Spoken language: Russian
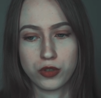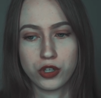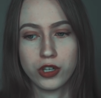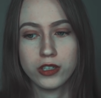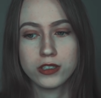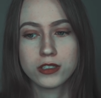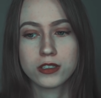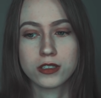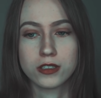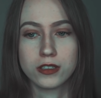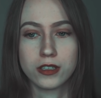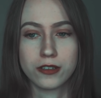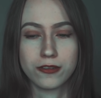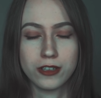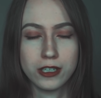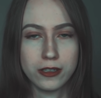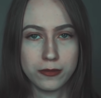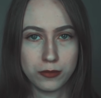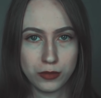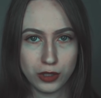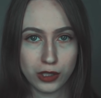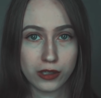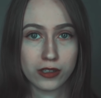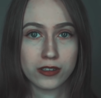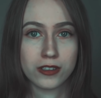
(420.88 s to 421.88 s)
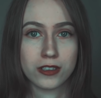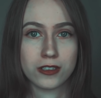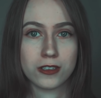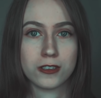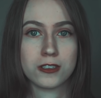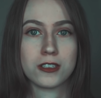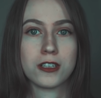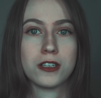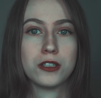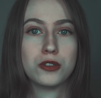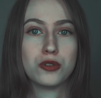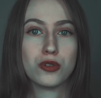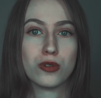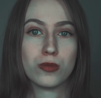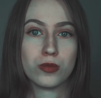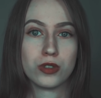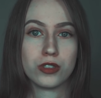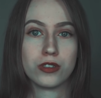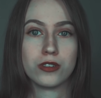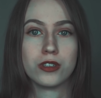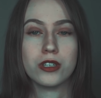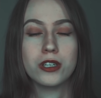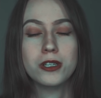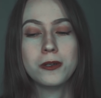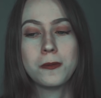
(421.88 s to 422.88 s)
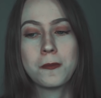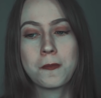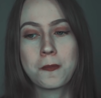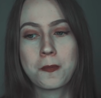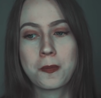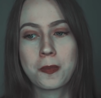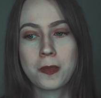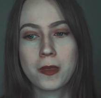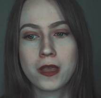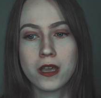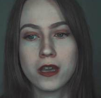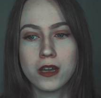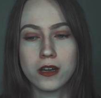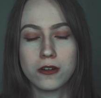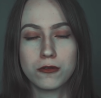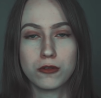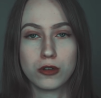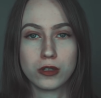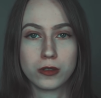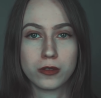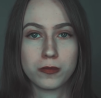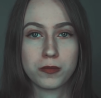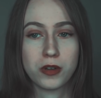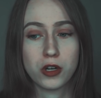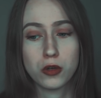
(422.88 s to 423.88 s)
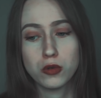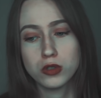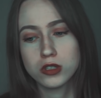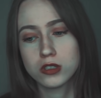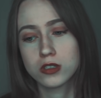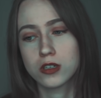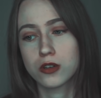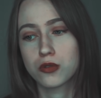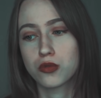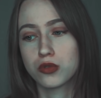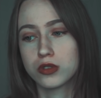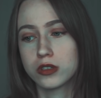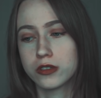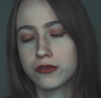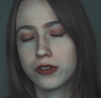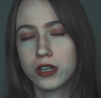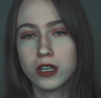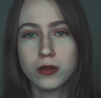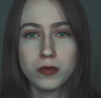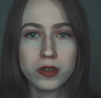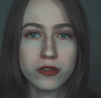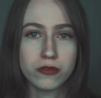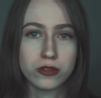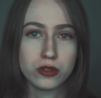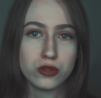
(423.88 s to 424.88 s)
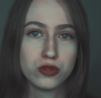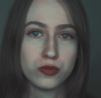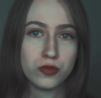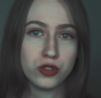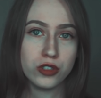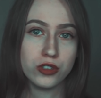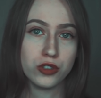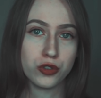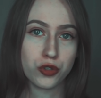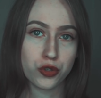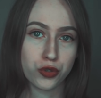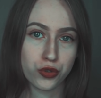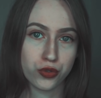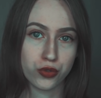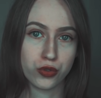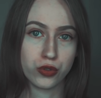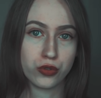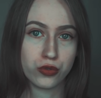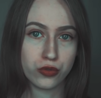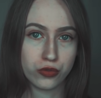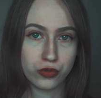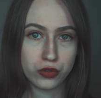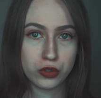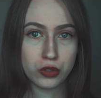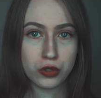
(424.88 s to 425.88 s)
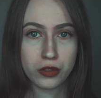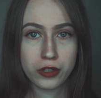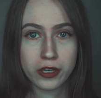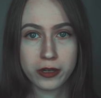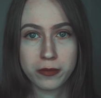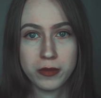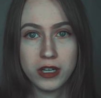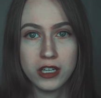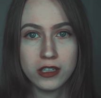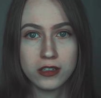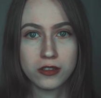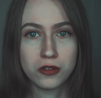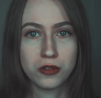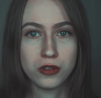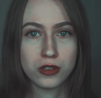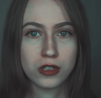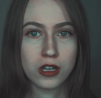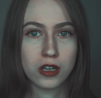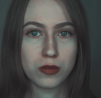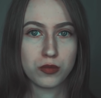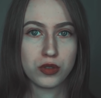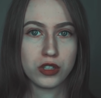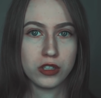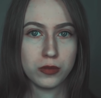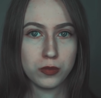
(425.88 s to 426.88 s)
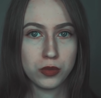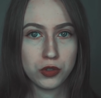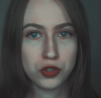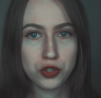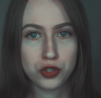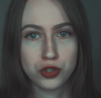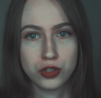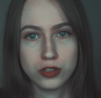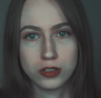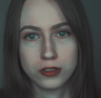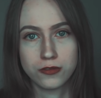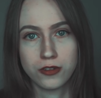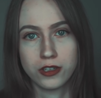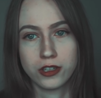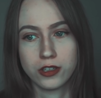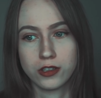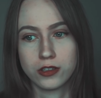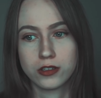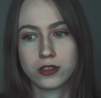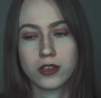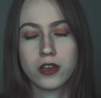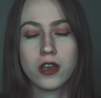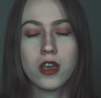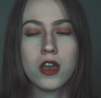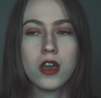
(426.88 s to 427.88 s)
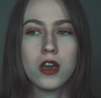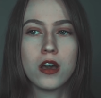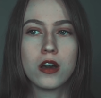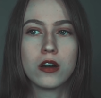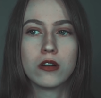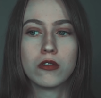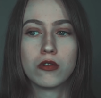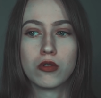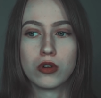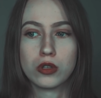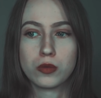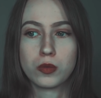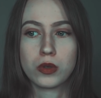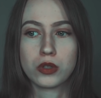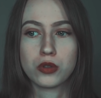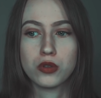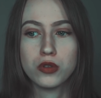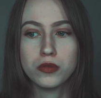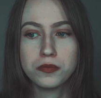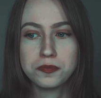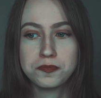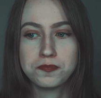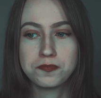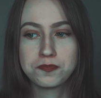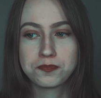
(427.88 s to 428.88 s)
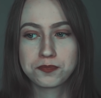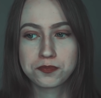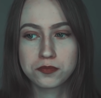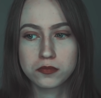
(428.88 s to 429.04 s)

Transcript: общаться, давай мирно разойдемся, да? Вот. Проходит какое-то время, вы думаете, что ну все нормально, он как бы не пишет, не звонит. Вот. Потом